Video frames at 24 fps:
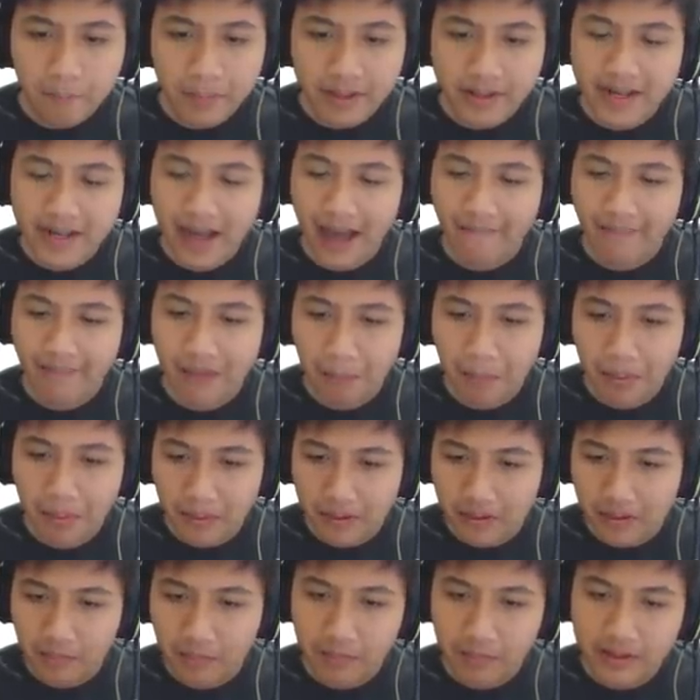berenang,
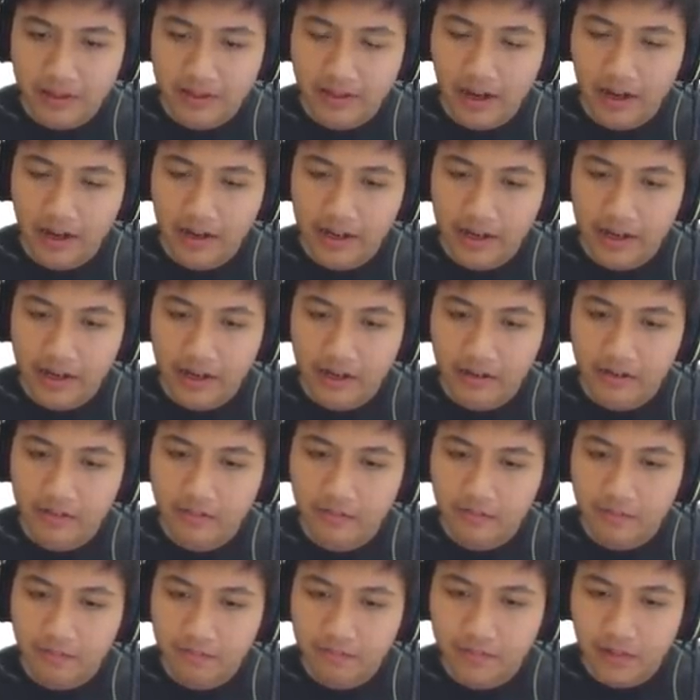tapi ini berenangnya
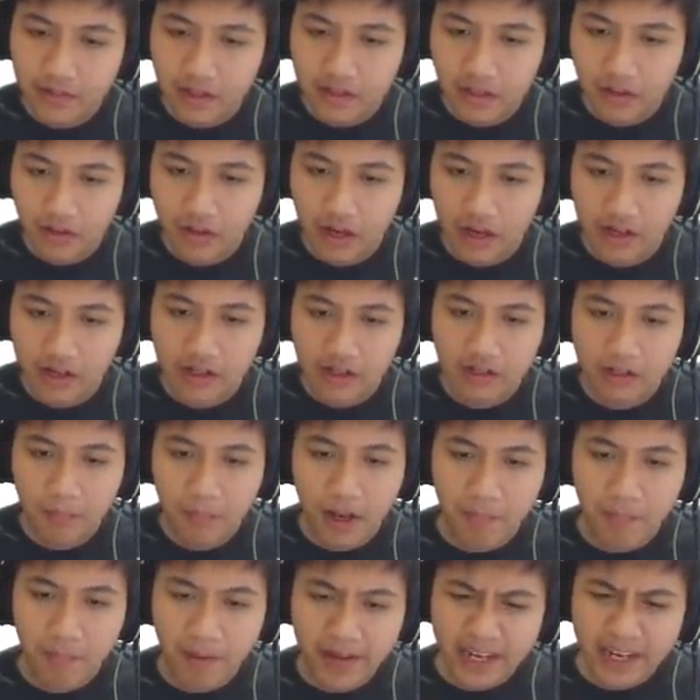kita tau lah. Kita
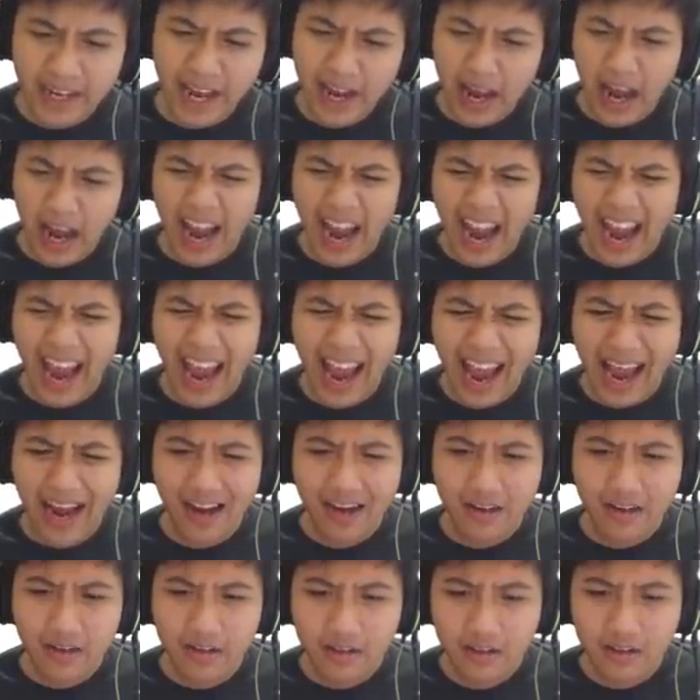bakal pakai gaya.
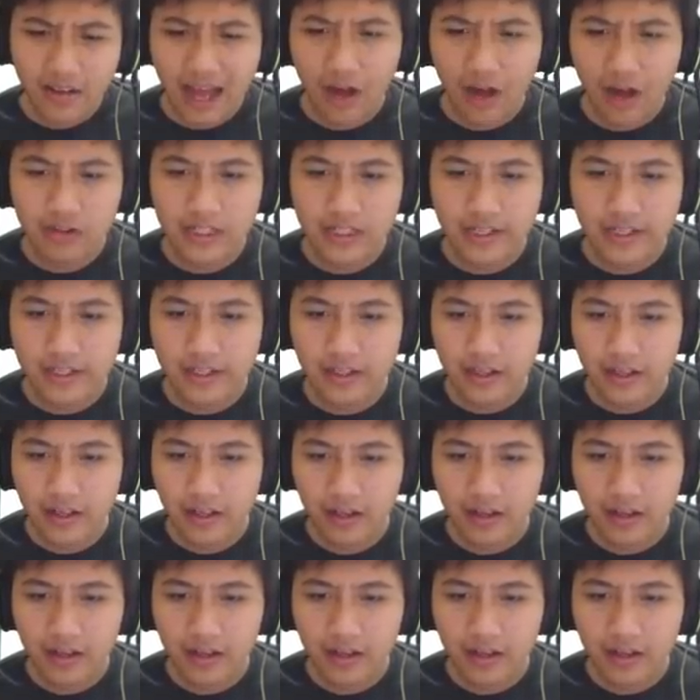Out sakit.